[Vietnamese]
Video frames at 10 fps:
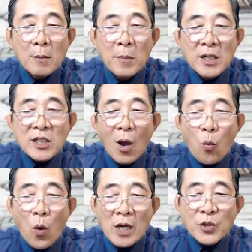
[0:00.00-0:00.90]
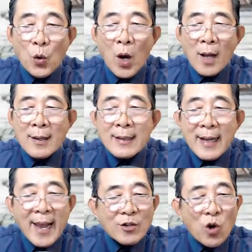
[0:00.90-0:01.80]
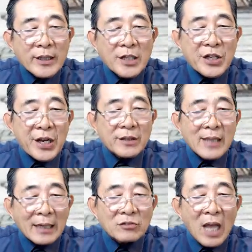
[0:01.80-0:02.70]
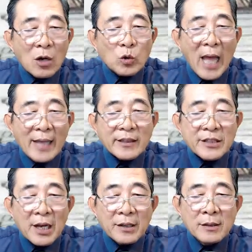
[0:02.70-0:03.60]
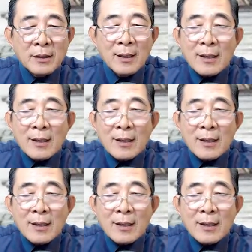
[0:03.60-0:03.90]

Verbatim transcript: Minh Châu quận chúa nghe nói đến việc thành thân của tạ thế tử